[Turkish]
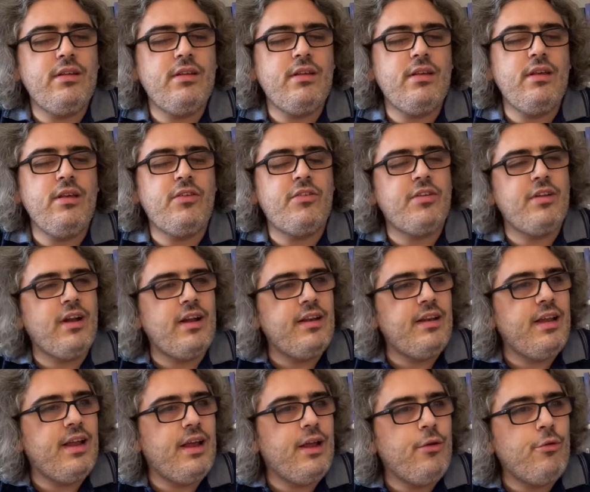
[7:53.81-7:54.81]

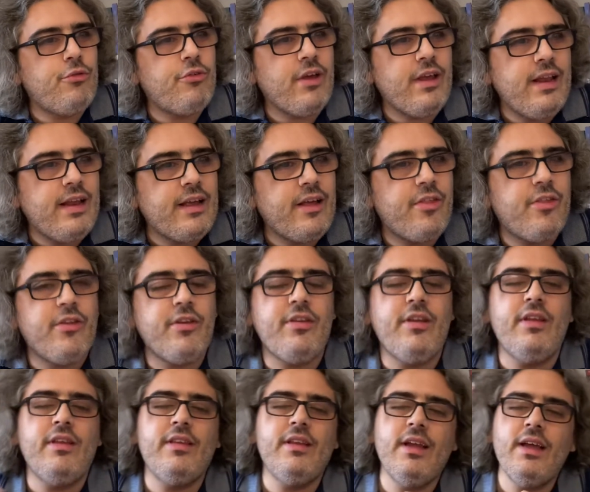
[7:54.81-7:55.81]
ihtilalle ülkeyi ele
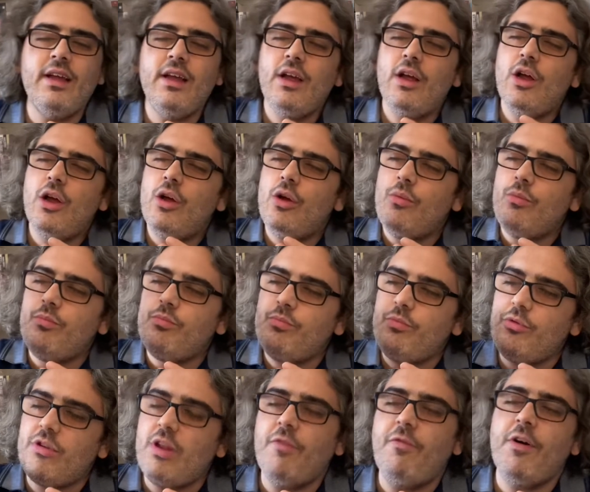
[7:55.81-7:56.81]
geçirdiğinde bu
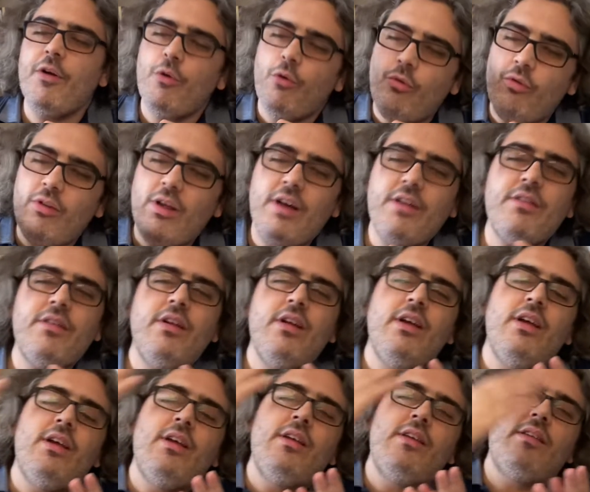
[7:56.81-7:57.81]
sefer onlar
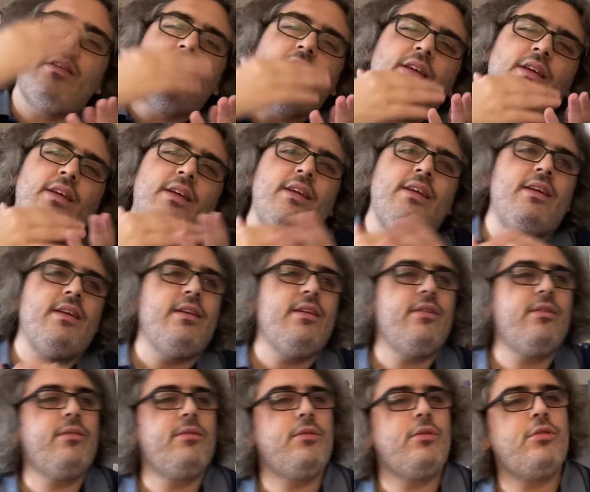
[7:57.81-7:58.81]
e,
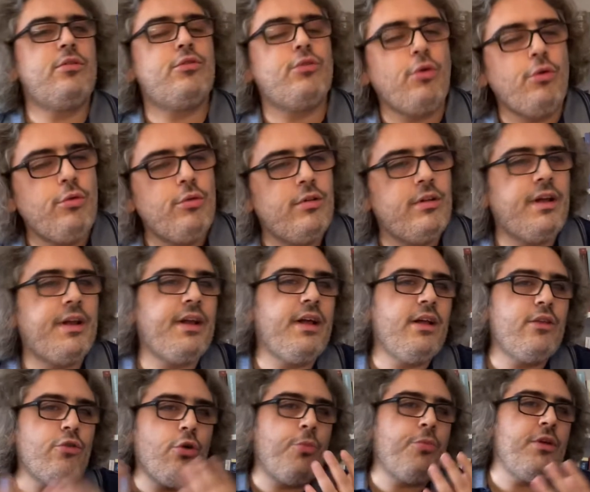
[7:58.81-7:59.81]
soylulara,
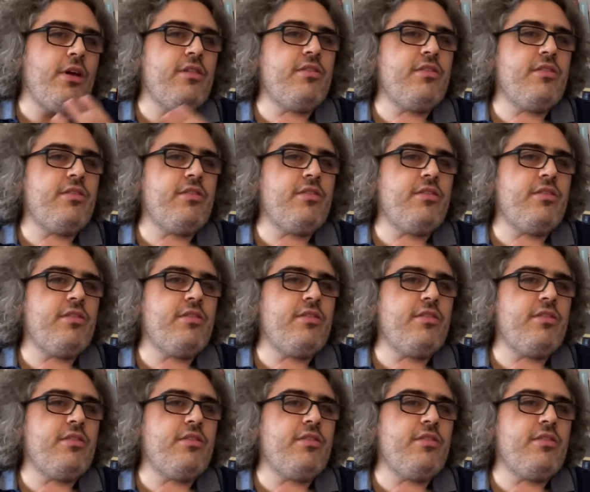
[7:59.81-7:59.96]
toprak